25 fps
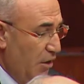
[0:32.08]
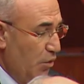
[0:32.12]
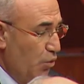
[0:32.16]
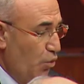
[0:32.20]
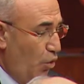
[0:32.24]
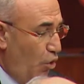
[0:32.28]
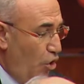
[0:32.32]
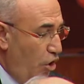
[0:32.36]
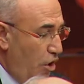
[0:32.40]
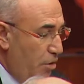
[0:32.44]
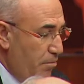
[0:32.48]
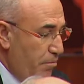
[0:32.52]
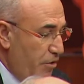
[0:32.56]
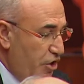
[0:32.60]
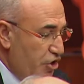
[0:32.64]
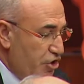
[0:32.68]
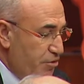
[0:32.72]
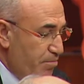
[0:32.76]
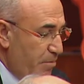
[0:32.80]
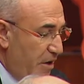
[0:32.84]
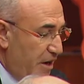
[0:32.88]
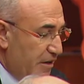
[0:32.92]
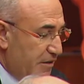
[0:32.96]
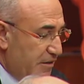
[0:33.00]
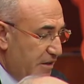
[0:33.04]
15
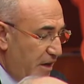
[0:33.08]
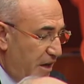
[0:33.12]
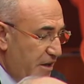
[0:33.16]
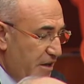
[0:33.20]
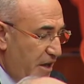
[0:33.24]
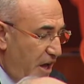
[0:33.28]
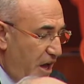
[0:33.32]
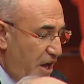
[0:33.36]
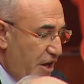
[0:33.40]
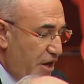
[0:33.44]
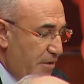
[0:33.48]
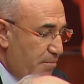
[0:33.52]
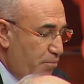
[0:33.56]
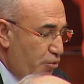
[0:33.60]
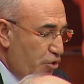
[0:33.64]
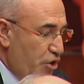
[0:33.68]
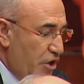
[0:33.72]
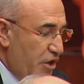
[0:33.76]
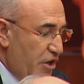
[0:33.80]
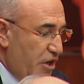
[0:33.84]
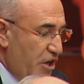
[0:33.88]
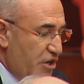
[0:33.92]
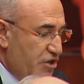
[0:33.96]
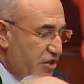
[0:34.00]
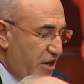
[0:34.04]
Mart'ta yani
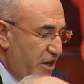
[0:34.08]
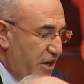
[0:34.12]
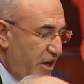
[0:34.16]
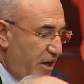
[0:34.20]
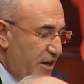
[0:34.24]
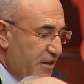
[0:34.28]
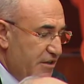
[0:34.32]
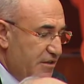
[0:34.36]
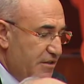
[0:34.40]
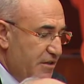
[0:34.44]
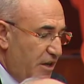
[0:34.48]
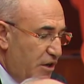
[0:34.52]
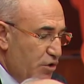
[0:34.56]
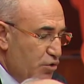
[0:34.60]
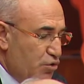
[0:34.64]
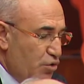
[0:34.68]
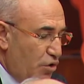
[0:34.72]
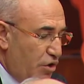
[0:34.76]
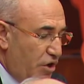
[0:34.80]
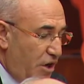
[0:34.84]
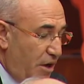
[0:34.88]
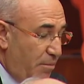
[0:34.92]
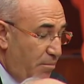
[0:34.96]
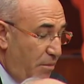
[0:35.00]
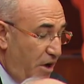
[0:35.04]
bugün gece yarısından
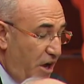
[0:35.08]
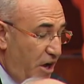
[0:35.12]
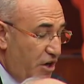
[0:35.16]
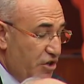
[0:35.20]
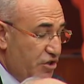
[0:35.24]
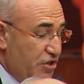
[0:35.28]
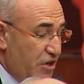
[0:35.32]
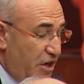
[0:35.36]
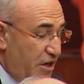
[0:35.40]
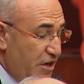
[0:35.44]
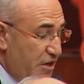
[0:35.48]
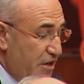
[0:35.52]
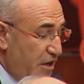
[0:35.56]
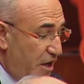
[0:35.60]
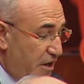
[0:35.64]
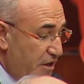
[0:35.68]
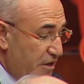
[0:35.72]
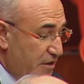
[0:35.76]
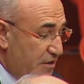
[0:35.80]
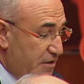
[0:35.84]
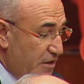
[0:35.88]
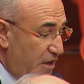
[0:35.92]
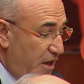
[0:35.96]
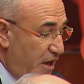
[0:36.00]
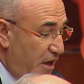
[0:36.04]
sonra maaşların yanı
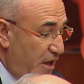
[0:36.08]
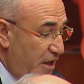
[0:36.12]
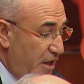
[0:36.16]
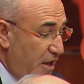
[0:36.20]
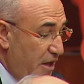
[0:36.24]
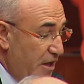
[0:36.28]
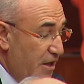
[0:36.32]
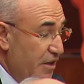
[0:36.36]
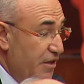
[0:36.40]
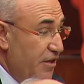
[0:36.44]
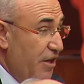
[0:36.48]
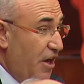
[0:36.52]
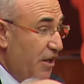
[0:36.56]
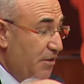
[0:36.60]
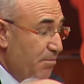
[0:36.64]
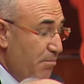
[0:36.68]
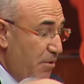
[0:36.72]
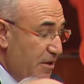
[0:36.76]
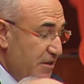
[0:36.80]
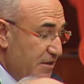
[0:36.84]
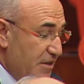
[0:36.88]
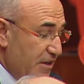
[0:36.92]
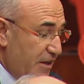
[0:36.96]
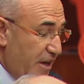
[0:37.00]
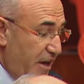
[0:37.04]
sıra
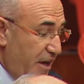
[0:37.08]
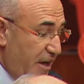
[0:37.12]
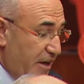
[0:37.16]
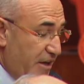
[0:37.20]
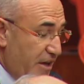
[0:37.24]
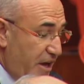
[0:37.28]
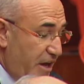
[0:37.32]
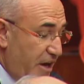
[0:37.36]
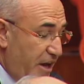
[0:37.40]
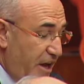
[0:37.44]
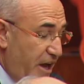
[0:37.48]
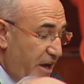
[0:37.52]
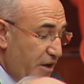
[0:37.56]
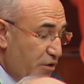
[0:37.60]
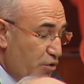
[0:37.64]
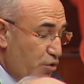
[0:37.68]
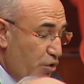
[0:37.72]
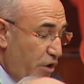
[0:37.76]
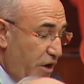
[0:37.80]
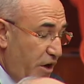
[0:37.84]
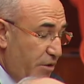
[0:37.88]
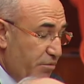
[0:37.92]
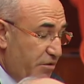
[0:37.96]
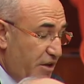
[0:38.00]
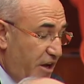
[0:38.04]
yatması gereken ek
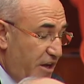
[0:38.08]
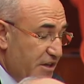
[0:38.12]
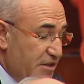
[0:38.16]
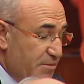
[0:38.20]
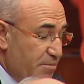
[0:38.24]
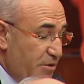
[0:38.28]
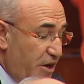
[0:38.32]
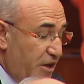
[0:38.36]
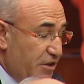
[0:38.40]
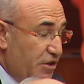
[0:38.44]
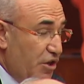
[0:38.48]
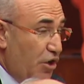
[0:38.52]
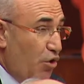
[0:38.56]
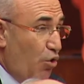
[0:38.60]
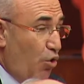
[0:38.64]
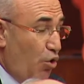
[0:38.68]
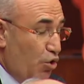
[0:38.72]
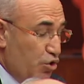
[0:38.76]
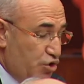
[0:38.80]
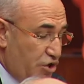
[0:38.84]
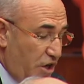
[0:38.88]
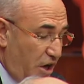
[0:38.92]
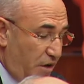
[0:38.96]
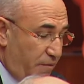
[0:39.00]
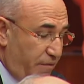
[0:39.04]
görev tazminatı
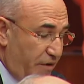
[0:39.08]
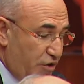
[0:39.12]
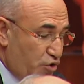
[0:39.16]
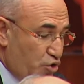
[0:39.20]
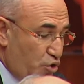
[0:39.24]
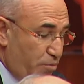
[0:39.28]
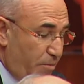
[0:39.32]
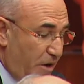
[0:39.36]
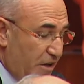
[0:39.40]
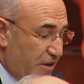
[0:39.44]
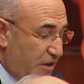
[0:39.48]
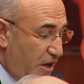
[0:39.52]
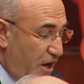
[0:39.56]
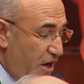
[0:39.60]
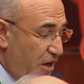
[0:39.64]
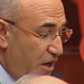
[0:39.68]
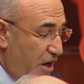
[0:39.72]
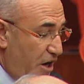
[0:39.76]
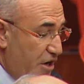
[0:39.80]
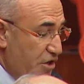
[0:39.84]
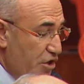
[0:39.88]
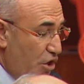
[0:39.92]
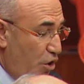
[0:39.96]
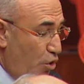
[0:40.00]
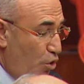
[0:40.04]
Ocak ve Şubat
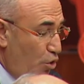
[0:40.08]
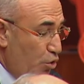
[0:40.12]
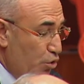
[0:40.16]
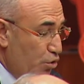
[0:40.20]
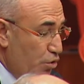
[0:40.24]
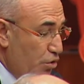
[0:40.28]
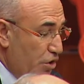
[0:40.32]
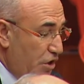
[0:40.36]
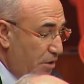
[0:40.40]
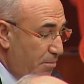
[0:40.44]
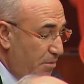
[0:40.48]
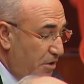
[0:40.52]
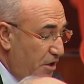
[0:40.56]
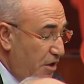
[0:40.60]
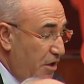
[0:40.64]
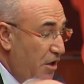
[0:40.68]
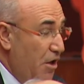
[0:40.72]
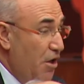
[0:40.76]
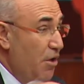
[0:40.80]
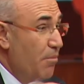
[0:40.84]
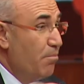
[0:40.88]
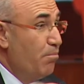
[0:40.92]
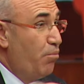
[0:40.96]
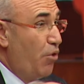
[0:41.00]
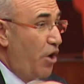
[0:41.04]
aylarında olduğu gibi
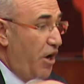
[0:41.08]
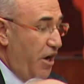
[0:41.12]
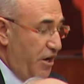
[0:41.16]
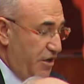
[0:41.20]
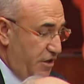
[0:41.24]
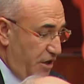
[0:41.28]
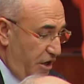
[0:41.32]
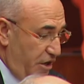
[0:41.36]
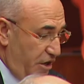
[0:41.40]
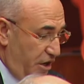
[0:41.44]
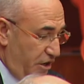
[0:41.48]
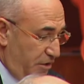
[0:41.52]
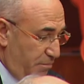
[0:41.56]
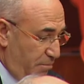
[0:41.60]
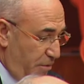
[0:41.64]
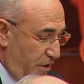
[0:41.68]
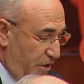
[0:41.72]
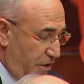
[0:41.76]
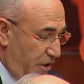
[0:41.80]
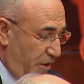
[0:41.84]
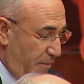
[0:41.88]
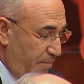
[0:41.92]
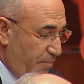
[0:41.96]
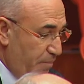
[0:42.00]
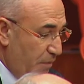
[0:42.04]
bu ayda
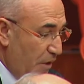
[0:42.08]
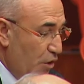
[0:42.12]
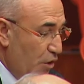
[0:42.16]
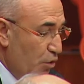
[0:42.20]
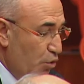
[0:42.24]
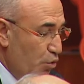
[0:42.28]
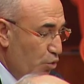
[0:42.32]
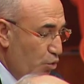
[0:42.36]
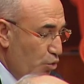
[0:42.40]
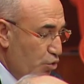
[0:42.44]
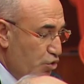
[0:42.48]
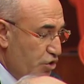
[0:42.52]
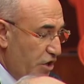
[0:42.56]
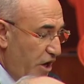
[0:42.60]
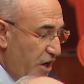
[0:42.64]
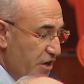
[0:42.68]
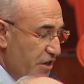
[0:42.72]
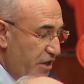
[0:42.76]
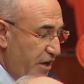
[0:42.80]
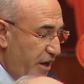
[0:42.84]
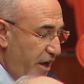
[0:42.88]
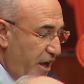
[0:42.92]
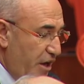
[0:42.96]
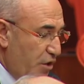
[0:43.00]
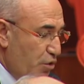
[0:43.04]
yatmadı. 3
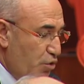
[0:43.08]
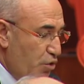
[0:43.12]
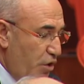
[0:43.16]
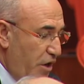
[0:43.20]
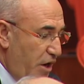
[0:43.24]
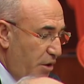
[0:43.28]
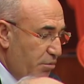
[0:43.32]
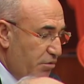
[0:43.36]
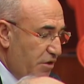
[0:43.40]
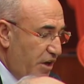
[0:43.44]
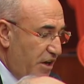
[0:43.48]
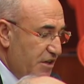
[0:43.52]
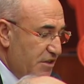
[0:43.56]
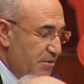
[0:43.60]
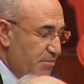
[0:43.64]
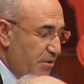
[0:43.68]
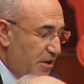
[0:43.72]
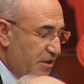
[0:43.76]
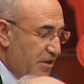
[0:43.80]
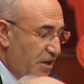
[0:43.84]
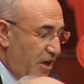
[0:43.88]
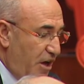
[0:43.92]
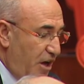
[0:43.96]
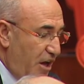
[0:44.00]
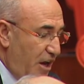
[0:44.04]
aydır ek görev
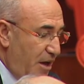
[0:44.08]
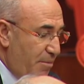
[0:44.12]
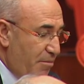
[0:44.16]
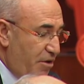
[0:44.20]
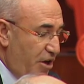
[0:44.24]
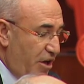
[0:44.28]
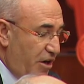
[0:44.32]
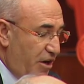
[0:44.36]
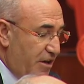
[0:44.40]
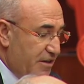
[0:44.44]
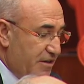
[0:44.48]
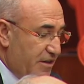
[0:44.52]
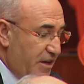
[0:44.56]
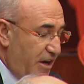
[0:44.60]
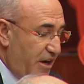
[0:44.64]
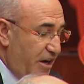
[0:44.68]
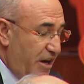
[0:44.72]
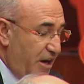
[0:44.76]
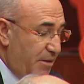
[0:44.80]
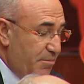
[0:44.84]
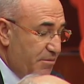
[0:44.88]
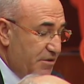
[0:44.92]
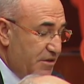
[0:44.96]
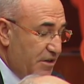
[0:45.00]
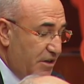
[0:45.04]
tazminatını alamayan
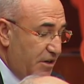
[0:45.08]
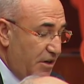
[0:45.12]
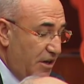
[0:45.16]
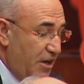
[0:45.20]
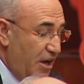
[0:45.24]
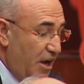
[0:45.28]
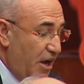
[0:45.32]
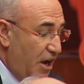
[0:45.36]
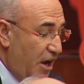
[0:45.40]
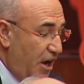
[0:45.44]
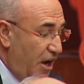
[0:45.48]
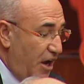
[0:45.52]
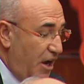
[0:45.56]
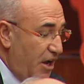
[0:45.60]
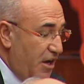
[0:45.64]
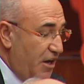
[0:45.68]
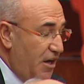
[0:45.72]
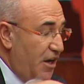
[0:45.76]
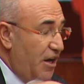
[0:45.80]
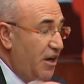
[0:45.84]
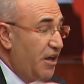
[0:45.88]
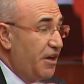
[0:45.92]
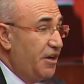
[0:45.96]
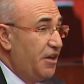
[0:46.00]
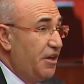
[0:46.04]
askerlerimizin
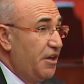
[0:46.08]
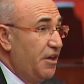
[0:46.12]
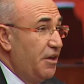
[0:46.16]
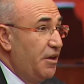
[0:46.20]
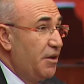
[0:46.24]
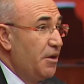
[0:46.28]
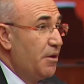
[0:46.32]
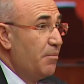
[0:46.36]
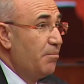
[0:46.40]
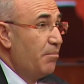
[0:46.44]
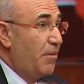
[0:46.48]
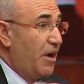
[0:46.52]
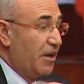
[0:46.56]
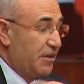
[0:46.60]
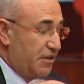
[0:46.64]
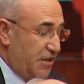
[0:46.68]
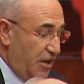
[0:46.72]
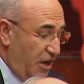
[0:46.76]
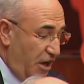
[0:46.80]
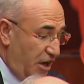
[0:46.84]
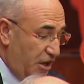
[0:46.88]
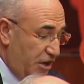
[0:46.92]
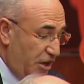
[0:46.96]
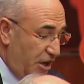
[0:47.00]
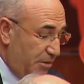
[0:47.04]
aileleri maddi
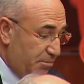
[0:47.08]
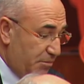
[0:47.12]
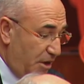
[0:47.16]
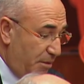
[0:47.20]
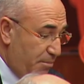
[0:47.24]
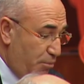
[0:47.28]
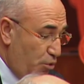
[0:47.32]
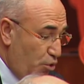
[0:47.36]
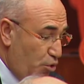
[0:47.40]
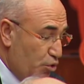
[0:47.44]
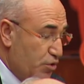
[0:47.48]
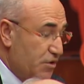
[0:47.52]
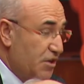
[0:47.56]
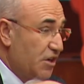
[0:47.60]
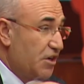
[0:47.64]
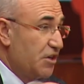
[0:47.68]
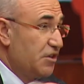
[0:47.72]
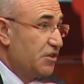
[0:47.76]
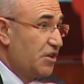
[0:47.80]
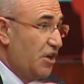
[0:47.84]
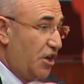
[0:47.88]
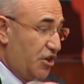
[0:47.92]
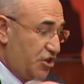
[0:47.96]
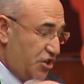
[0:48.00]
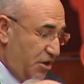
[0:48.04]
anlamda büyük
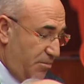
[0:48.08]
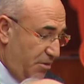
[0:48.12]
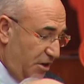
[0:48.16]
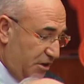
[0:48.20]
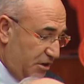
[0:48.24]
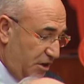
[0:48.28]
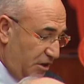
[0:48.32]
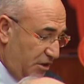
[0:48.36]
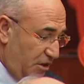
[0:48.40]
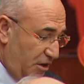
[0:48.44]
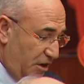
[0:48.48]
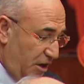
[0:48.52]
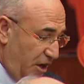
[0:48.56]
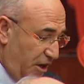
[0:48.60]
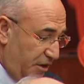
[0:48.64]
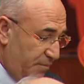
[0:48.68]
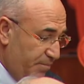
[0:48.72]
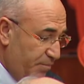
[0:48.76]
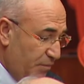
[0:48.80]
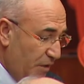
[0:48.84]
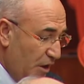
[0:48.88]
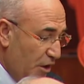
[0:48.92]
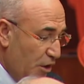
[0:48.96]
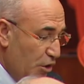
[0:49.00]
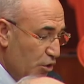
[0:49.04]
sıkıntı yaşamaktadırlar.
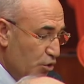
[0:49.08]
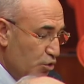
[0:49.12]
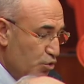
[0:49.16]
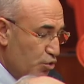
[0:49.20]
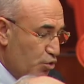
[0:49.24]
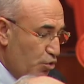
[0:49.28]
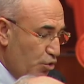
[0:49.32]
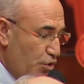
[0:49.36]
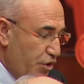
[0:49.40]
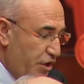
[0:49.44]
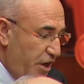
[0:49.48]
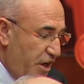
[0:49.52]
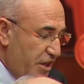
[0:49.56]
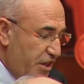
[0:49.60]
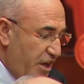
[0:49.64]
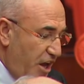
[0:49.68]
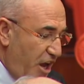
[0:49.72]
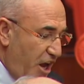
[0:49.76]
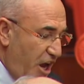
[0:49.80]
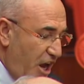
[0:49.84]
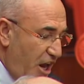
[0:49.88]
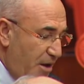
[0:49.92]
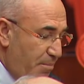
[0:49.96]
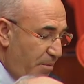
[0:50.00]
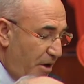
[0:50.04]
Suriye'de,
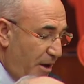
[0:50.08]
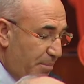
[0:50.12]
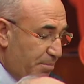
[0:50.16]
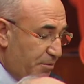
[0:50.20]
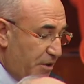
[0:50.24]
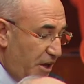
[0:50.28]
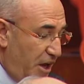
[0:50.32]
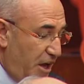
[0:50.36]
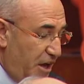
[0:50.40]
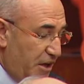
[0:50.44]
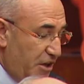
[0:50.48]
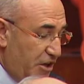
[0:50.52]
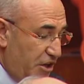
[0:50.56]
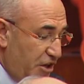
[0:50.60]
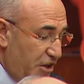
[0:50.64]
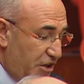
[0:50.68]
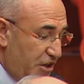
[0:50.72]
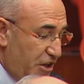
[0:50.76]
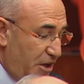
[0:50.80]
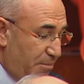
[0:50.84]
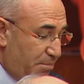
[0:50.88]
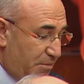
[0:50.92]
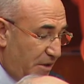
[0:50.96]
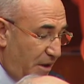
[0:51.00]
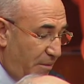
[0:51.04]
Elbap'ta,
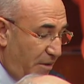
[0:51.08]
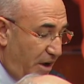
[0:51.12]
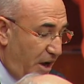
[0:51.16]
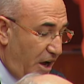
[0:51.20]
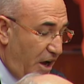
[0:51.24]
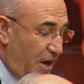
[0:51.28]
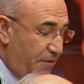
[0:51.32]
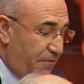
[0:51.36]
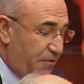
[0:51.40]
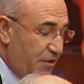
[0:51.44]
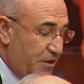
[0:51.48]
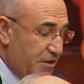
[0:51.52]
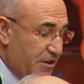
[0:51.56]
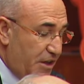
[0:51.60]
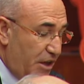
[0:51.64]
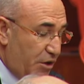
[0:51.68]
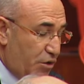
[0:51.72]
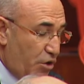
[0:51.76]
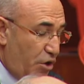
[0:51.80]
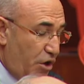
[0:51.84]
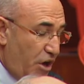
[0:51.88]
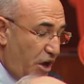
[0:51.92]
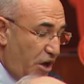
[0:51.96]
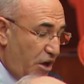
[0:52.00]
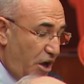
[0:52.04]
İdlib'de ve Afrin'de
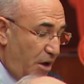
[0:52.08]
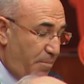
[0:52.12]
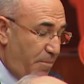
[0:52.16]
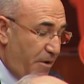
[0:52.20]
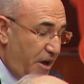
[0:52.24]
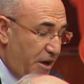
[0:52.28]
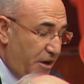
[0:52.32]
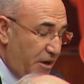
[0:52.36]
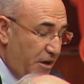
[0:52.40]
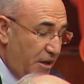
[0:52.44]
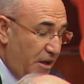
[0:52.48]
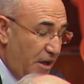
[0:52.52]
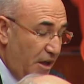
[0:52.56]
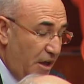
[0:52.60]
görev yapan